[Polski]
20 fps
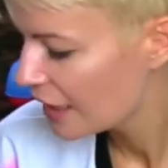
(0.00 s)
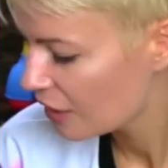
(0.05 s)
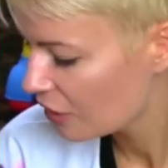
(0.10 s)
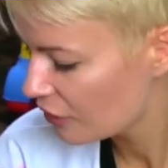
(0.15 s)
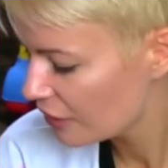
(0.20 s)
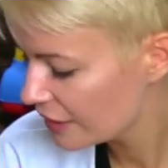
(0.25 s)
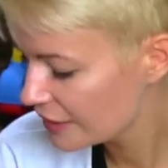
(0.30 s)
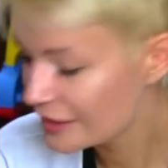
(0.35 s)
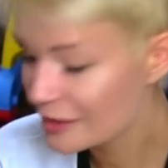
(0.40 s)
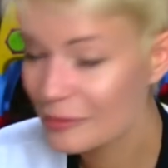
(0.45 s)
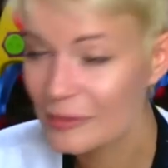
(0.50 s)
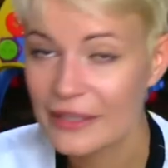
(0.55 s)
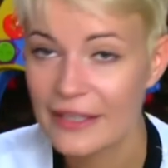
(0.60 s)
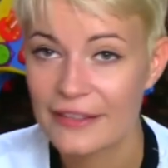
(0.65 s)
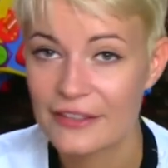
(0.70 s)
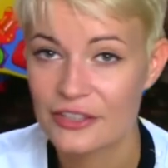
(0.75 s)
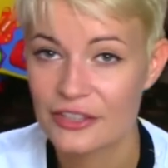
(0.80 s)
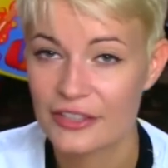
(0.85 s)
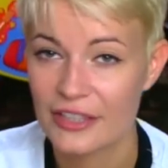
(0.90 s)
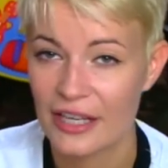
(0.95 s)
Kolejnymi
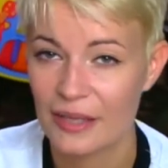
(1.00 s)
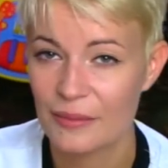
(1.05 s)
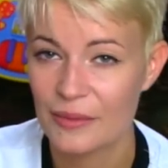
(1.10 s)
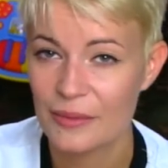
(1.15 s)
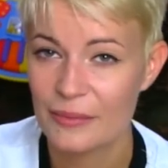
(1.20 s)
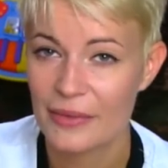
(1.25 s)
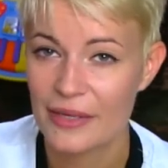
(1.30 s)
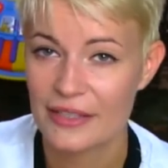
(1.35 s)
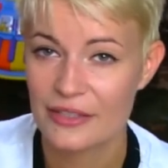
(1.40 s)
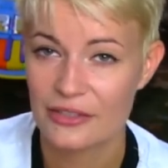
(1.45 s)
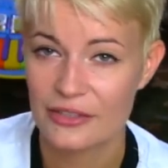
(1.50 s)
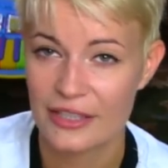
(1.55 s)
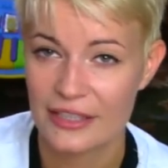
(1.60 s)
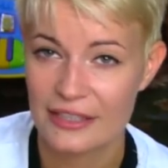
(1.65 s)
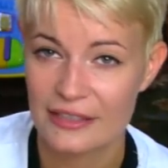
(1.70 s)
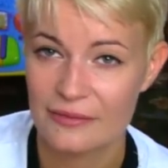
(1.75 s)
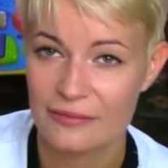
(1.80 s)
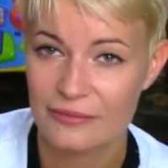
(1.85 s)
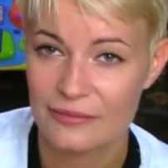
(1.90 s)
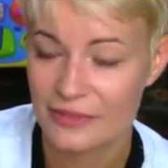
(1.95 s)
gadżetami, bardzo
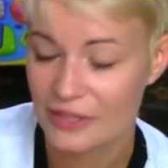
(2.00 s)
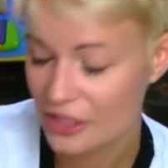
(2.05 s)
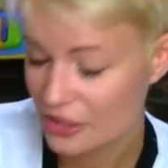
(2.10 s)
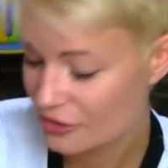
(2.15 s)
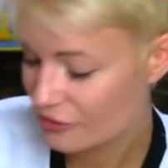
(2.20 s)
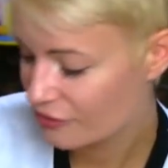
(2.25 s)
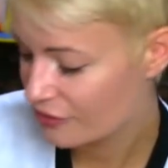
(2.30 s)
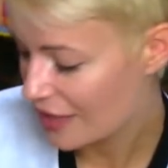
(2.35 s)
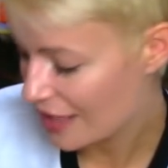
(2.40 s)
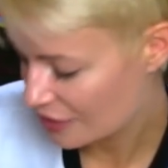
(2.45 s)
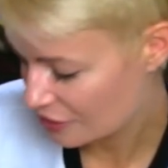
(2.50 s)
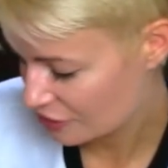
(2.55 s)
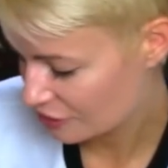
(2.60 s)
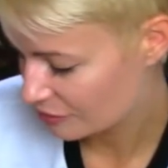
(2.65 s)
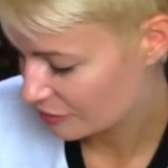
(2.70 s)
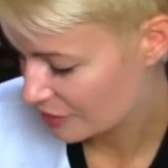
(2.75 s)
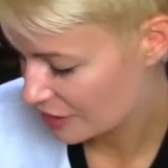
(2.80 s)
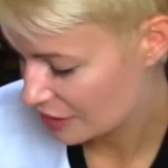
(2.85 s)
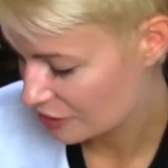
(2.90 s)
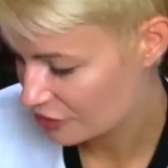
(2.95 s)
takim też
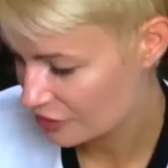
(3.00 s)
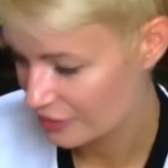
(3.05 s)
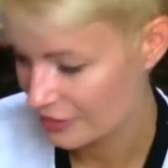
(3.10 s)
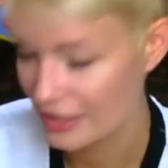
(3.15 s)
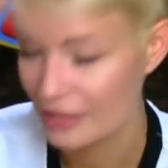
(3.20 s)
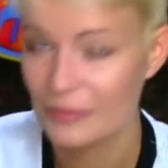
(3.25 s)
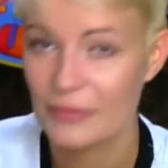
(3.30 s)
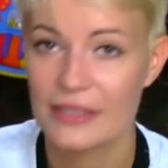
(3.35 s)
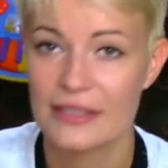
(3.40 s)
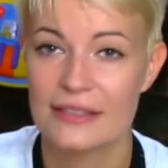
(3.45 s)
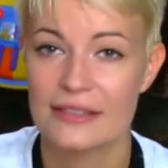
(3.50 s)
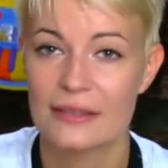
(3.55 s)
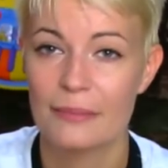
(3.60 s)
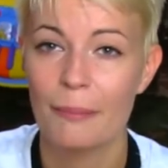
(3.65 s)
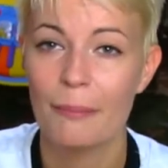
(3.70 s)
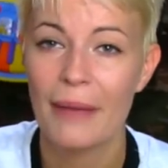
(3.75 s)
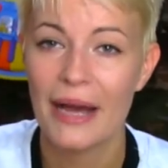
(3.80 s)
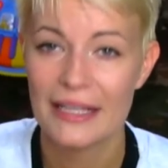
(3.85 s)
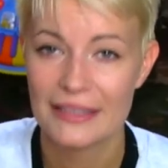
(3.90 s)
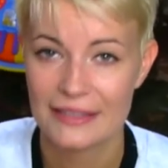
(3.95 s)
ważnym gadżetem jest
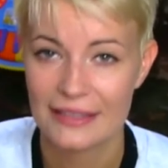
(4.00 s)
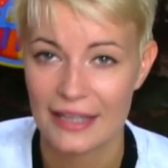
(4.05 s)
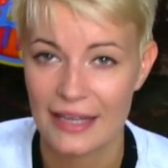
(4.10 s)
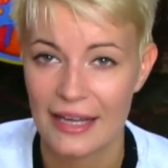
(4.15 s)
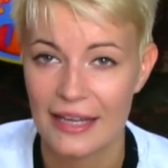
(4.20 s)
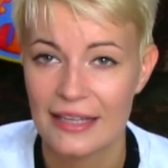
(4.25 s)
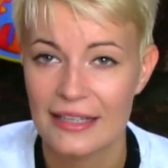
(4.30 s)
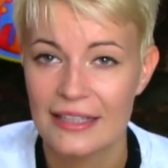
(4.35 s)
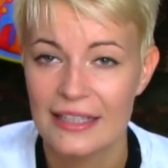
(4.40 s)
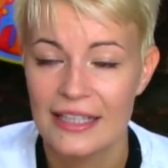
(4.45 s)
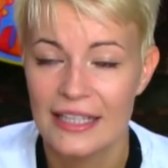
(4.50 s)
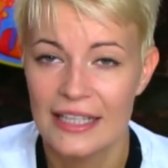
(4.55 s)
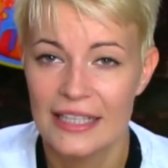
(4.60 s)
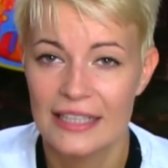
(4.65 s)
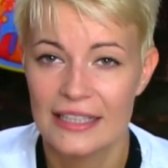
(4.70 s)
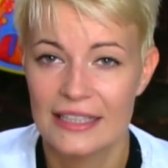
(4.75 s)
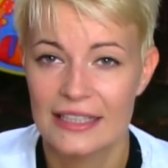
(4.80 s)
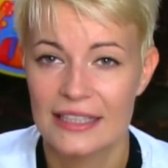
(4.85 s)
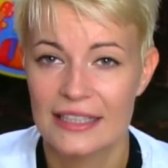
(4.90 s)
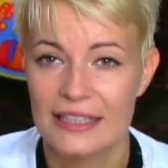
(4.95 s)
mata
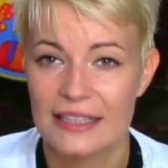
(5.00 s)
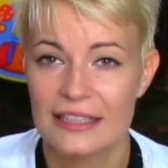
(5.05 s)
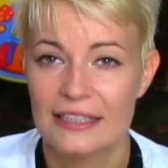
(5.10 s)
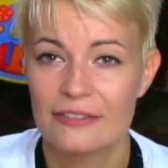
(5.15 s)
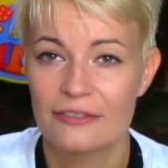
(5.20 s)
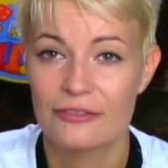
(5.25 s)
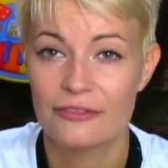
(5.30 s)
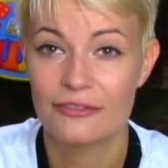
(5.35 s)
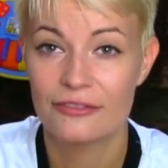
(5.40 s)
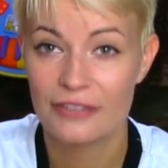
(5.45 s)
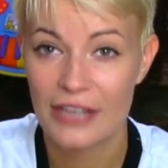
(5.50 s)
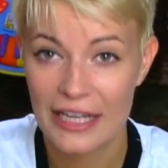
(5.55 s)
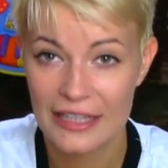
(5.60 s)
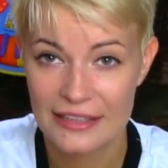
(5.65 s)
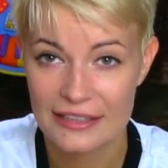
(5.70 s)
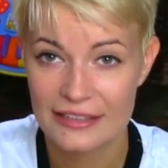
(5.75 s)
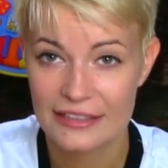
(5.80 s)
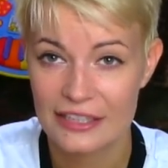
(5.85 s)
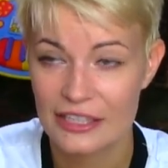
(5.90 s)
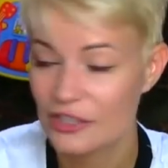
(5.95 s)
E, w
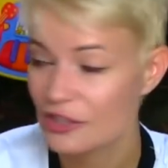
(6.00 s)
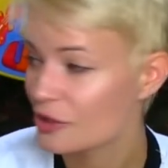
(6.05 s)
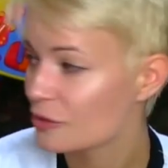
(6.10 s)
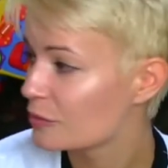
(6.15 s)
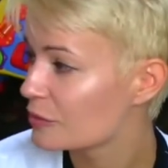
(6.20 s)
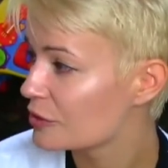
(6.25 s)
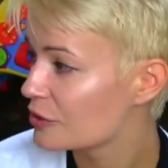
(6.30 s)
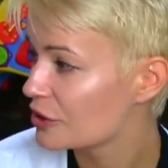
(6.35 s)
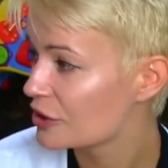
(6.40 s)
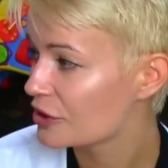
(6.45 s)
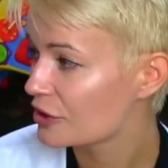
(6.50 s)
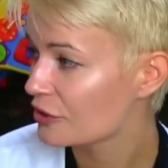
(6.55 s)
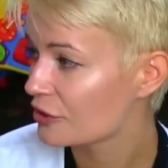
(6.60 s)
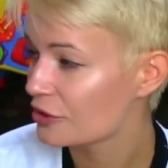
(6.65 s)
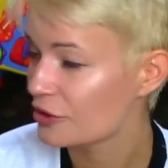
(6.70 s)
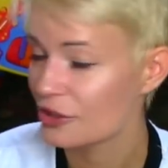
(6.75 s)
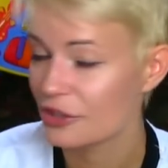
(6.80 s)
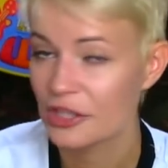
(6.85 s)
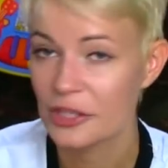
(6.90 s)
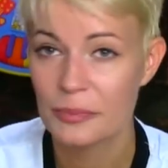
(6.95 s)
wannie, żeby dziecko
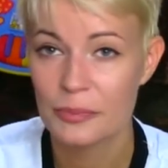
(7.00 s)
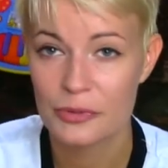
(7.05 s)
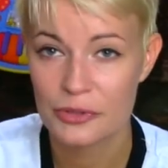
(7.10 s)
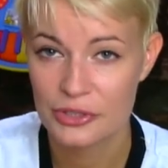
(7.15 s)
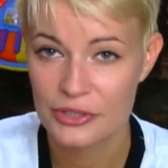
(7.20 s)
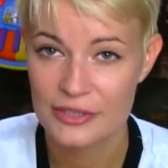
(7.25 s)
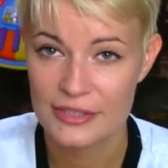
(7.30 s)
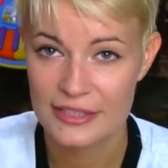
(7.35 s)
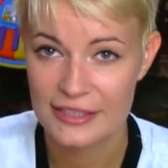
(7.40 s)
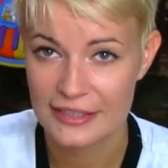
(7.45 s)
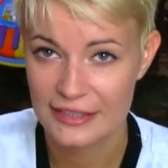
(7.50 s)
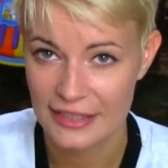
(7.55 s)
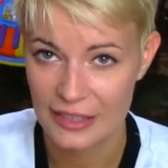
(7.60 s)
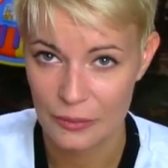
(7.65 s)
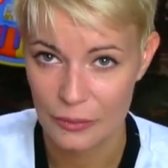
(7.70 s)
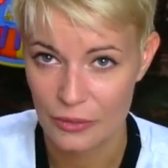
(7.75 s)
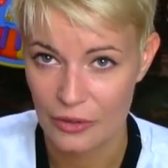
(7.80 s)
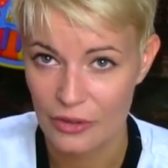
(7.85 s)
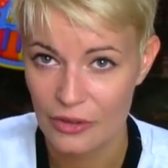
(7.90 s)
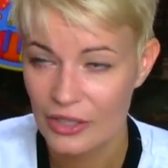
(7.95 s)
się nie
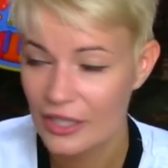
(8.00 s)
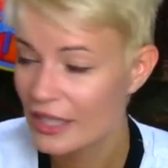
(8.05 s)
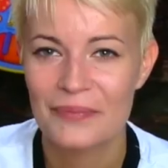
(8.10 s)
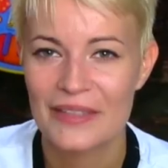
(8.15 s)
poślizgnęło.